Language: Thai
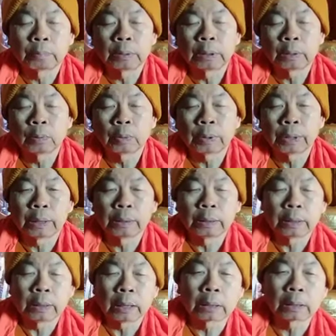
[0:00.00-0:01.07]
เพื่อตัวเอง
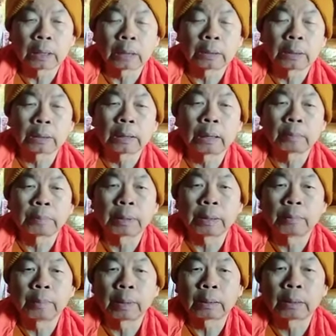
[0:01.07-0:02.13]
นี่อัตตหิตะปฏิ
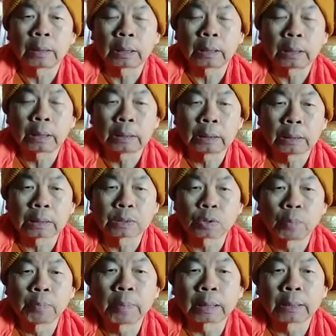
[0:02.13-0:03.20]
บัติ อัตตหิตะส
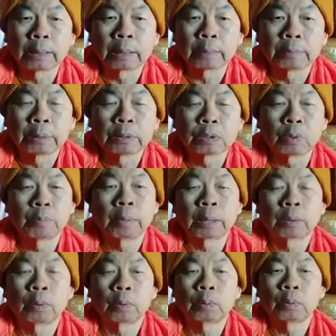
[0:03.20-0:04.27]
มบัติเนี่ยนะเป็นสมบั
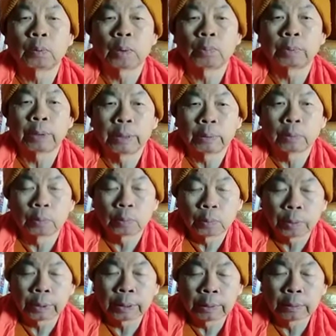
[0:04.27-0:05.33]
ติของเราเองของตั
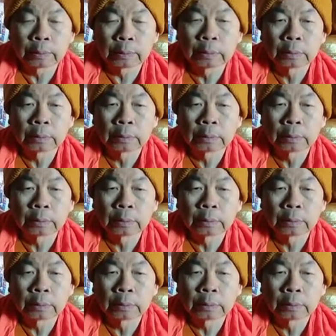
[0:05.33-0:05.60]
วเอง